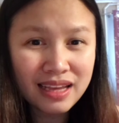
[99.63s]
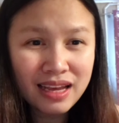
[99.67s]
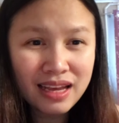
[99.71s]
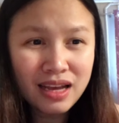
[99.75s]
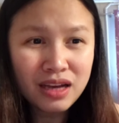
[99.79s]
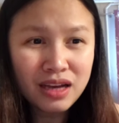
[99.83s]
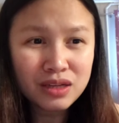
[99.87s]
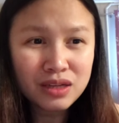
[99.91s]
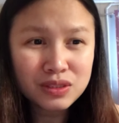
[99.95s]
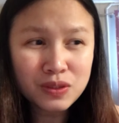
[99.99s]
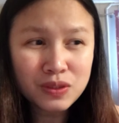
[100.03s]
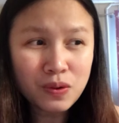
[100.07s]

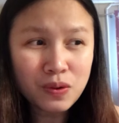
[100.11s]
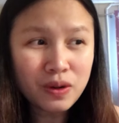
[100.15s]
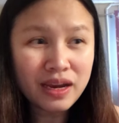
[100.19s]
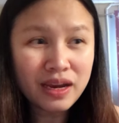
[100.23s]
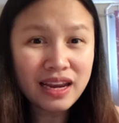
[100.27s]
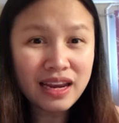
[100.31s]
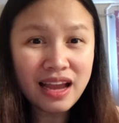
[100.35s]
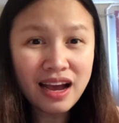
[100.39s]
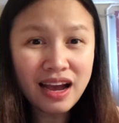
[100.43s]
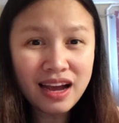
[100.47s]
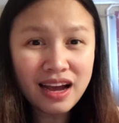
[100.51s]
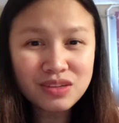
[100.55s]
So
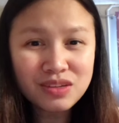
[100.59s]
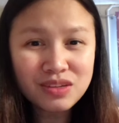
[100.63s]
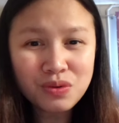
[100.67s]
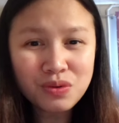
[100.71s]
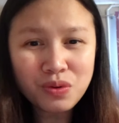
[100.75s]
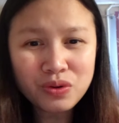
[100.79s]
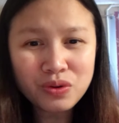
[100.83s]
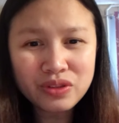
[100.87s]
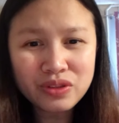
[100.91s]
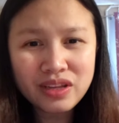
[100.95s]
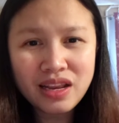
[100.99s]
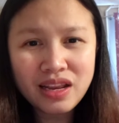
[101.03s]
kailangan ko
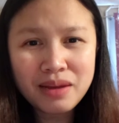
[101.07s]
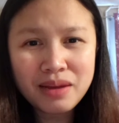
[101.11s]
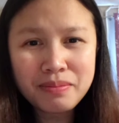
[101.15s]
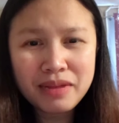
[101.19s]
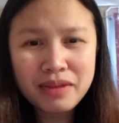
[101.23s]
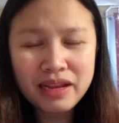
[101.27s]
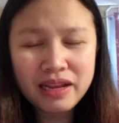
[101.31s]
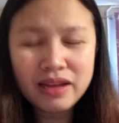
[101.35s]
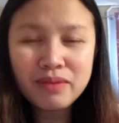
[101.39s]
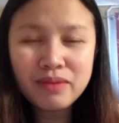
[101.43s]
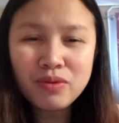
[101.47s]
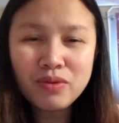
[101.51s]
konti lang
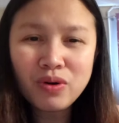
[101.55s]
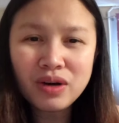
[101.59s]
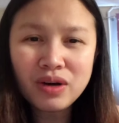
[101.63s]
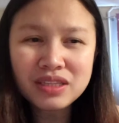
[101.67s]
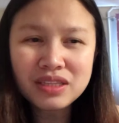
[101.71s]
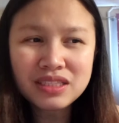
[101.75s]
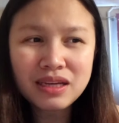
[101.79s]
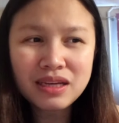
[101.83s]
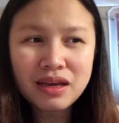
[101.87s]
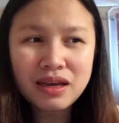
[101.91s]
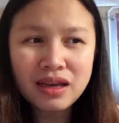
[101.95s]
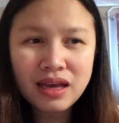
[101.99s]
bilhin mo
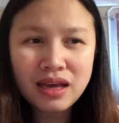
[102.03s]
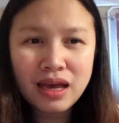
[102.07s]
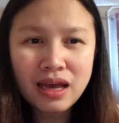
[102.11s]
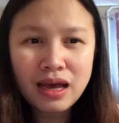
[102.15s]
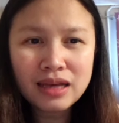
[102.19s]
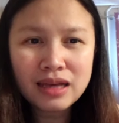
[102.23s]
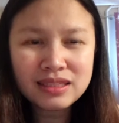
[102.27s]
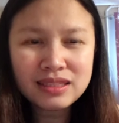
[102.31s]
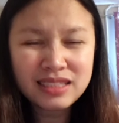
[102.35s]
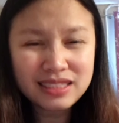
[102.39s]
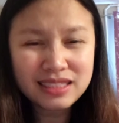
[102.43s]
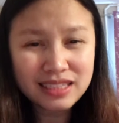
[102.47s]
kasi
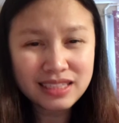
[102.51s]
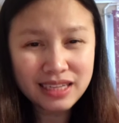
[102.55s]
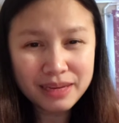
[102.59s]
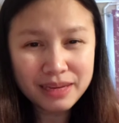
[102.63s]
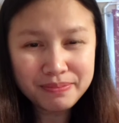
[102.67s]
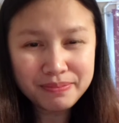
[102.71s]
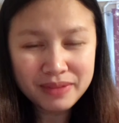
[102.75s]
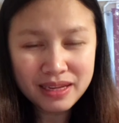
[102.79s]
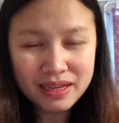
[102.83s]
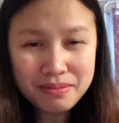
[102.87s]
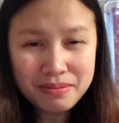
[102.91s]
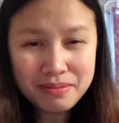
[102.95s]
sisikip
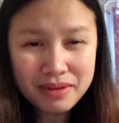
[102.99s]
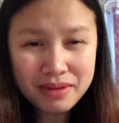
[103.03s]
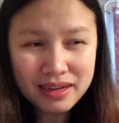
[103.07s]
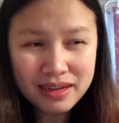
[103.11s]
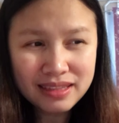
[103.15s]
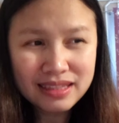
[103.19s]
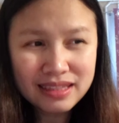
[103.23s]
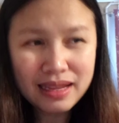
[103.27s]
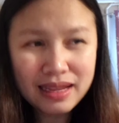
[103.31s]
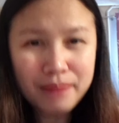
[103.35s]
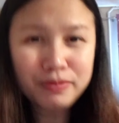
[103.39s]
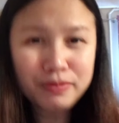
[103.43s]
na naman,
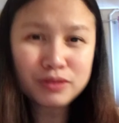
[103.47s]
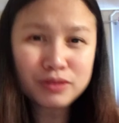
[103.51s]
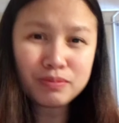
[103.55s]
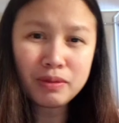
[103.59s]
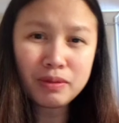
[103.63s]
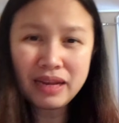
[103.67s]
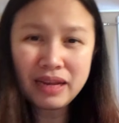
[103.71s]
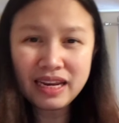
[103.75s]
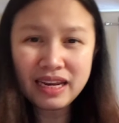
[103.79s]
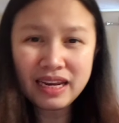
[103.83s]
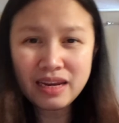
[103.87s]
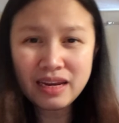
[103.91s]
tapos
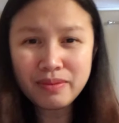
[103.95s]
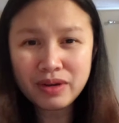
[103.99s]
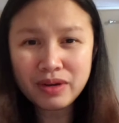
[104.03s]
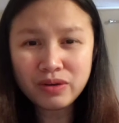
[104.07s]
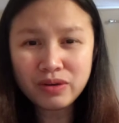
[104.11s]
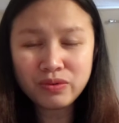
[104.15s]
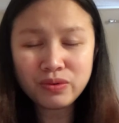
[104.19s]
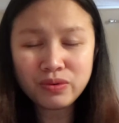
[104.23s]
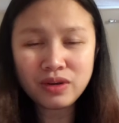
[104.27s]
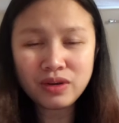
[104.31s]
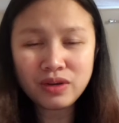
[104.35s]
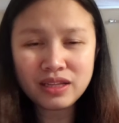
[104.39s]
bibili naman
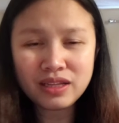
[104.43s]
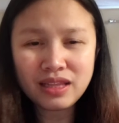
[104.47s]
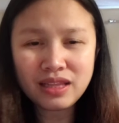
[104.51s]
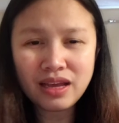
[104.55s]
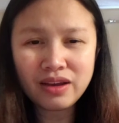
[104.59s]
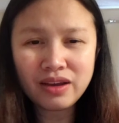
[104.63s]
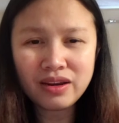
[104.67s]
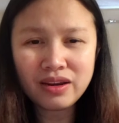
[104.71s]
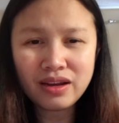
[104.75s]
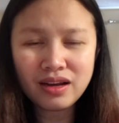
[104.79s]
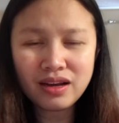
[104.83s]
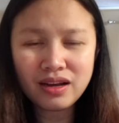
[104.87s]
uulit tayo
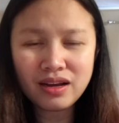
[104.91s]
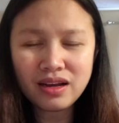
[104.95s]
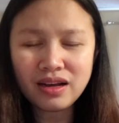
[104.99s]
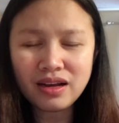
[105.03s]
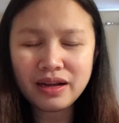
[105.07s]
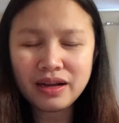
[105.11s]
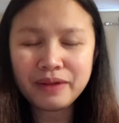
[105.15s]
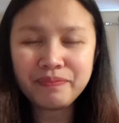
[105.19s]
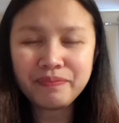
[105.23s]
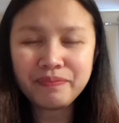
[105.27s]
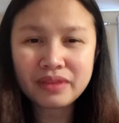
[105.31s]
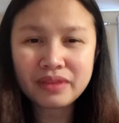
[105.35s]
ng uh,
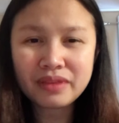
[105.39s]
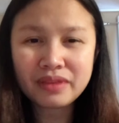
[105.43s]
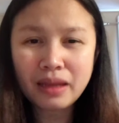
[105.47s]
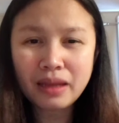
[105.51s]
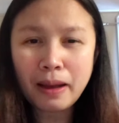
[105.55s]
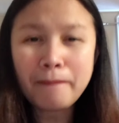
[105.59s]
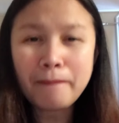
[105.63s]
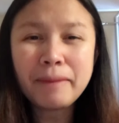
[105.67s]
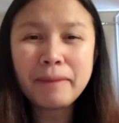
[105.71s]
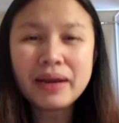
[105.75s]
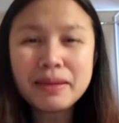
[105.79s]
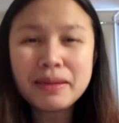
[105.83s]

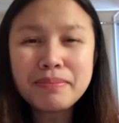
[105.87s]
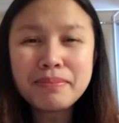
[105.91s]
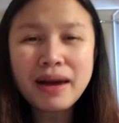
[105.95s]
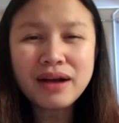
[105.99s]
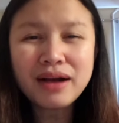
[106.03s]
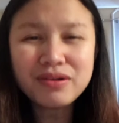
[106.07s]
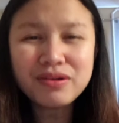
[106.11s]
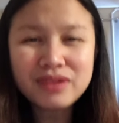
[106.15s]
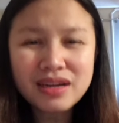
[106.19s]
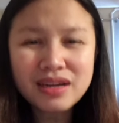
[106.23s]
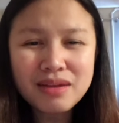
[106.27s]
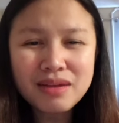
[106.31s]
panibago
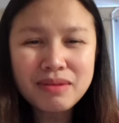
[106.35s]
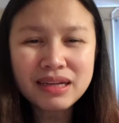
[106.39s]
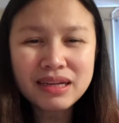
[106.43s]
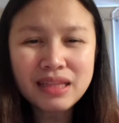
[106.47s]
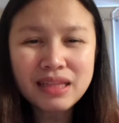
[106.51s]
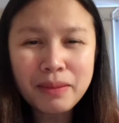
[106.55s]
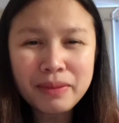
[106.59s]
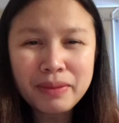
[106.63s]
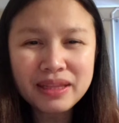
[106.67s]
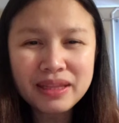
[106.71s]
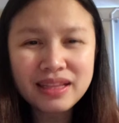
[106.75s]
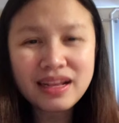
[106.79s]
na namang
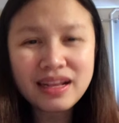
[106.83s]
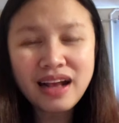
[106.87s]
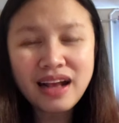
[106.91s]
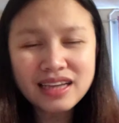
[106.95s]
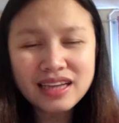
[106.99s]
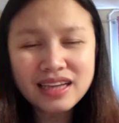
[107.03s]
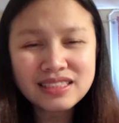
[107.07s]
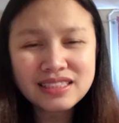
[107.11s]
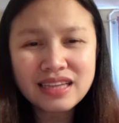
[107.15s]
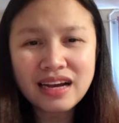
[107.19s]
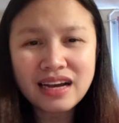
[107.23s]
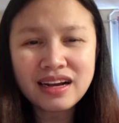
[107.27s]
damit guys
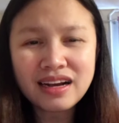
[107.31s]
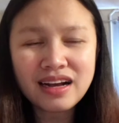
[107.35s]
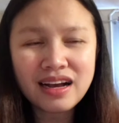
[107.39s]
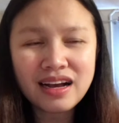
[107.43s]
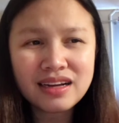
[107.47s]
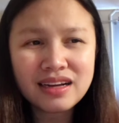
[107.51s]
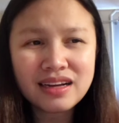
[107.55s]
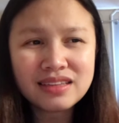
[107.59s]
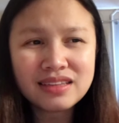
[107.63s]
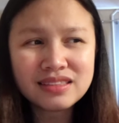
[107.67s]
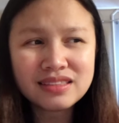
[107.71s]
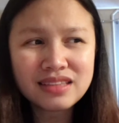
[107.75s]

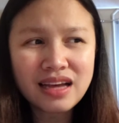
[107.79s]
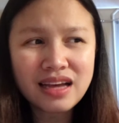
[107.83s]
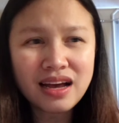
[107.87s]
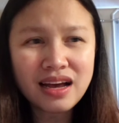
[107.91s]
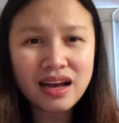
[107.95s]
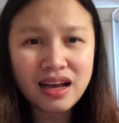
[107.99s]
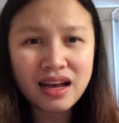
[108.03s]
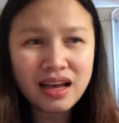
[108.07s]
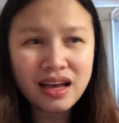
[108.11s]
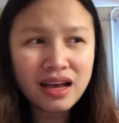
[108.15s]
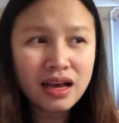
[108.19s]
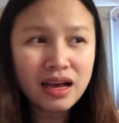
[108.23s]
hanggang sa
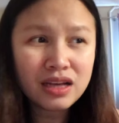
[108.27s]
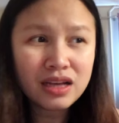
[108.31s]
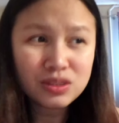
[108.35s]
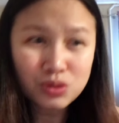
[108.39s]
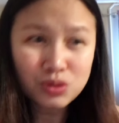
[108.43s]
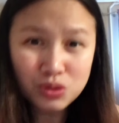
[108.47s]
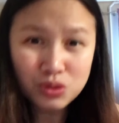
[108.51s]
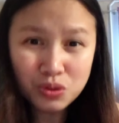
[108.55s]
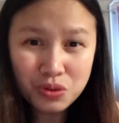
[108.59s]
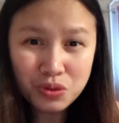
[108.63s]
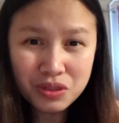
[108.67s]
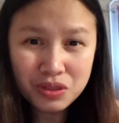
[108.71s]

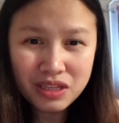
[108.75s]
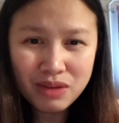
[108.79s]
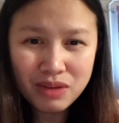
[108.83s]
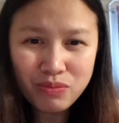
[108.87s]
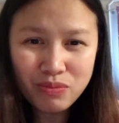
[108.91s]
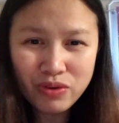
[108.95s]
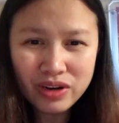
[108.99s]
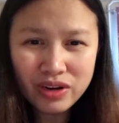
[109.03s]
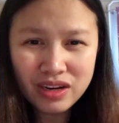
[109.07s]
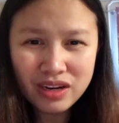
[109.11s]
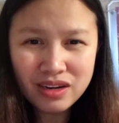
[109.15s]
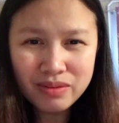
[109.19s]
susunod na po
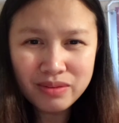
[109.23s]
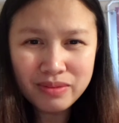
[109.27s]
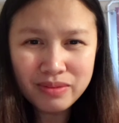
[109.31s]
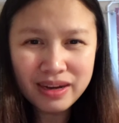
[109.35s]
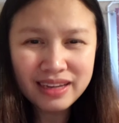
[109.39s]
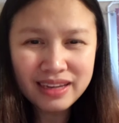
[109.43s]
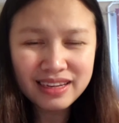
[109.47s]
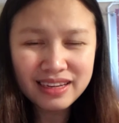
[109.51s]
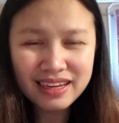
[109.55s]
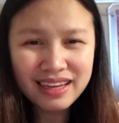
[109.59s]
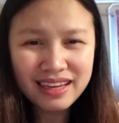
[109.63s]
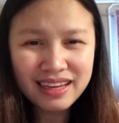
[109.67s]
na naman.
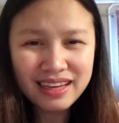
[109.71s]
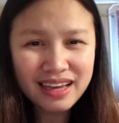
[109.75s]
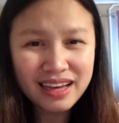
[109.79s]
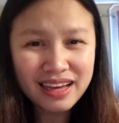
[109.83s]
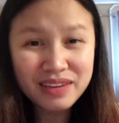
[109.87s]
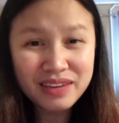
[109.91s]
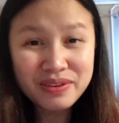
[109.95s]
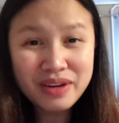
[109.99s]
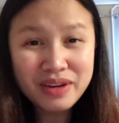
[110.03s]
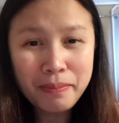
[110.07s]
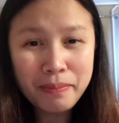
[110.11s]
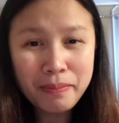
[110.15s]
Kaya ayun,
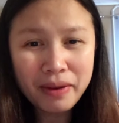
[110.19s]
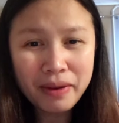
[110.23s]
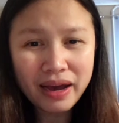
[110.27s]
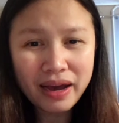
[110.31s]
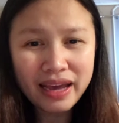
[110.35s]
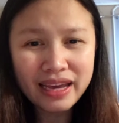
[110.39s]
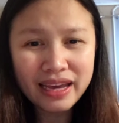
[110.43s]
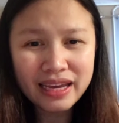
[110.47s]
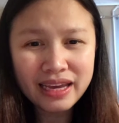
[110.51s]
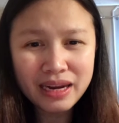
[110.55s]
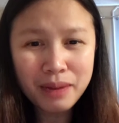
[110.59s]
napakahirap.